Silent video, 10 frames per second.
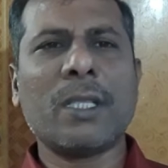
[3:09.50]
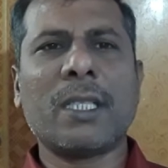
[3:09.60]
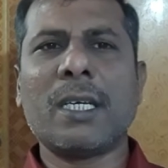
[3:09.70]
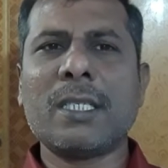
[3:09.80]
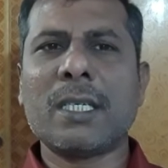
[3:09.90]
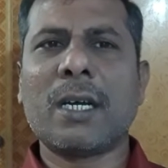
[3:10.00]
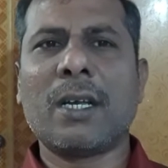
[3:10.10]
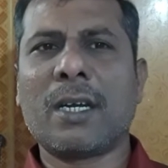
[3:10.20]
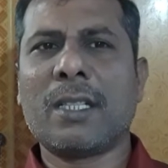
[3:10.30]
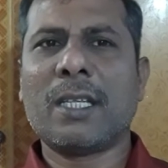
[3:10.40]
உங்களுக்கு
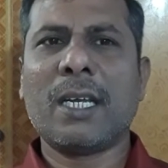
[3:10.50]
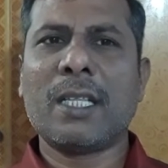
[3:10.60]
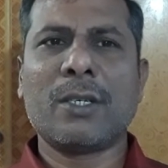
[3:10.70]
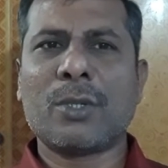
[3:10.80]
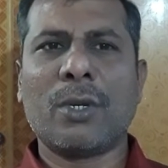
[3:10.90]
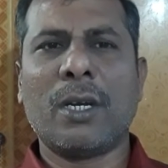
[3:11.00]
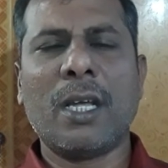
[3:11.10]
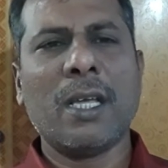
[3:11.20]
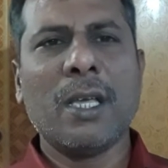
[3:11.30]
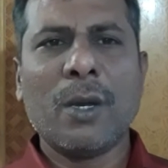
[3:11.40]
தெரிஞ்சிருக்கலாம் நான் தெரியாதுன்னு
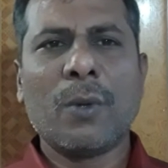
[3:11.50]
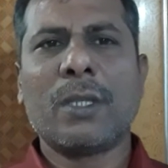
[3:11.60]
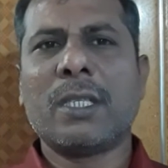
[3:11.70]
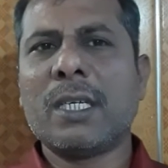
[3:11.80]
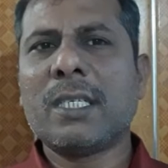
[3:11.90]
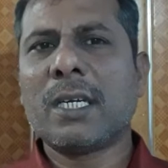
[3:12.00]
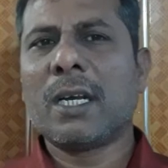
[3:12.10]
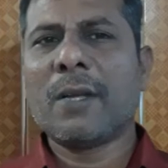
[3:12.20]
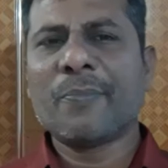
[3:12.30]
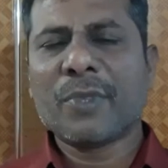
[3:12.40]
சொல்லலை உங்களுக்கு
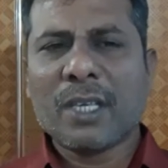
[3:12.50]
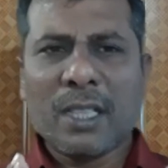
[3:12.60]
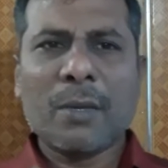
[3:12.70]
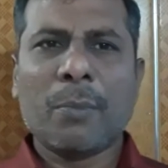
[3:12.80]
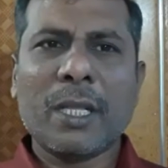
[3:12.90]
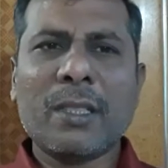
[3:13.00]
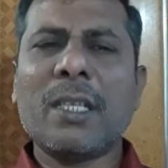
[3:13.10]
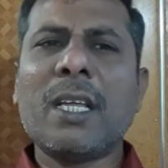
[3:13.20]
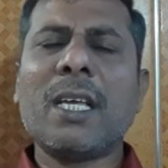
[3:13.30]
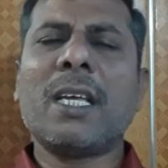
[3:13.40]
தெரிஞ்சிருக்கலாம் இந்த
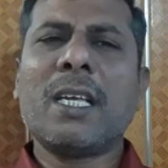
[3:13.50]
பத்தில்